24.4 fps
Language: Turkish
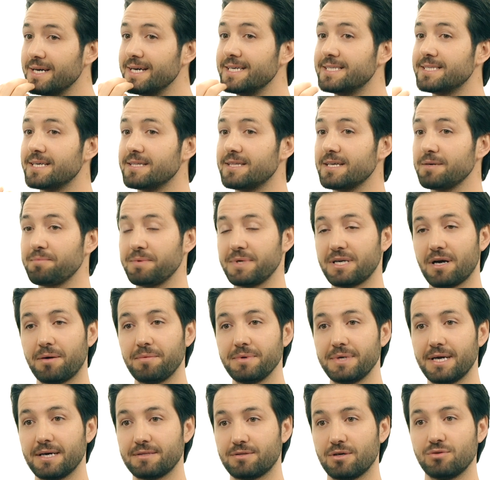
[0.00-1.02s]
estetik bir
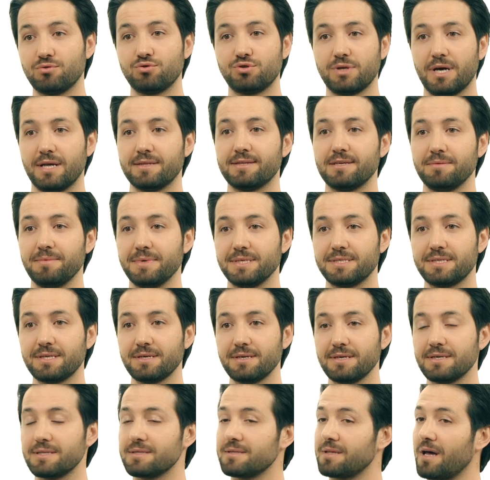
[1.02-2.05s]
ameliyata düzeltilmesi
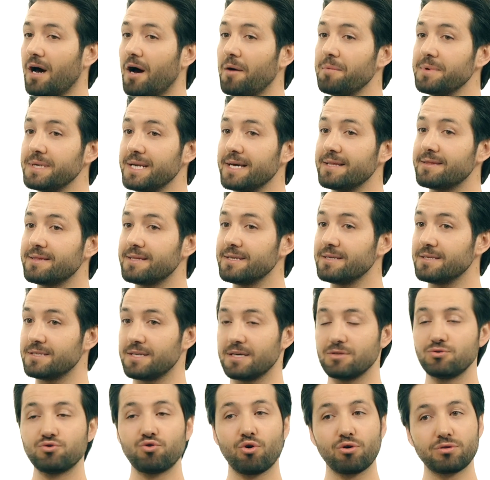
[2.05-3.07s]
tahmin
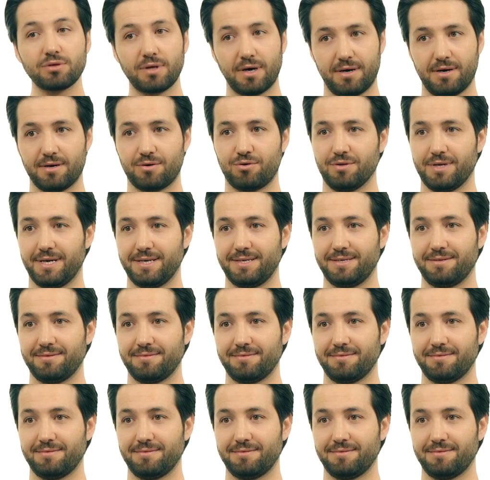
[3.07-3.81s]
ettiğinizden çok daha kolay.